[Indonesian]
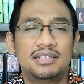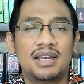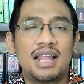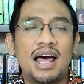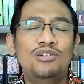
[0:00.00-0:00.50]

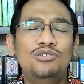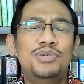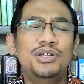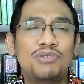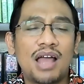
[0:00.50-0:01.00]
selalu
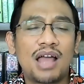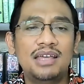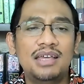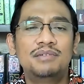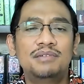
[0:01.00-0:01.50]

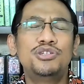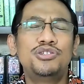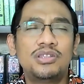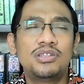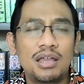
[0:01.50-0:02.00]
menyukai,
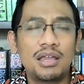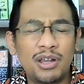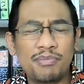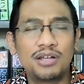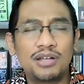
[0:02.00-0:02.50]
mencintai
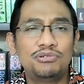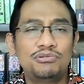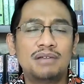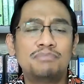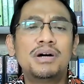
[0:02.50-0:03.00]
firman
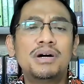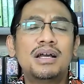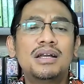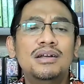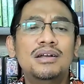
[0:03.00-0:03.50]
Tuhan,
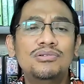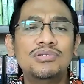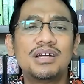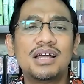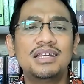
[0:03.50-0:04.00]

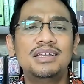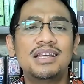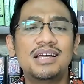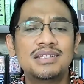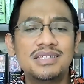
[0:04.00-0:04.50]

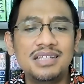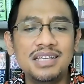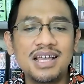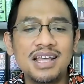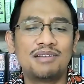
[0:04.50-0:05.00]
merenungkannya
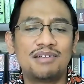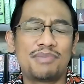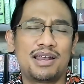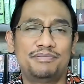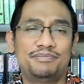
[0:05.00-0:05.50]
siang dan
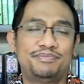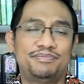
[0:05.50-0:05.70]
malam.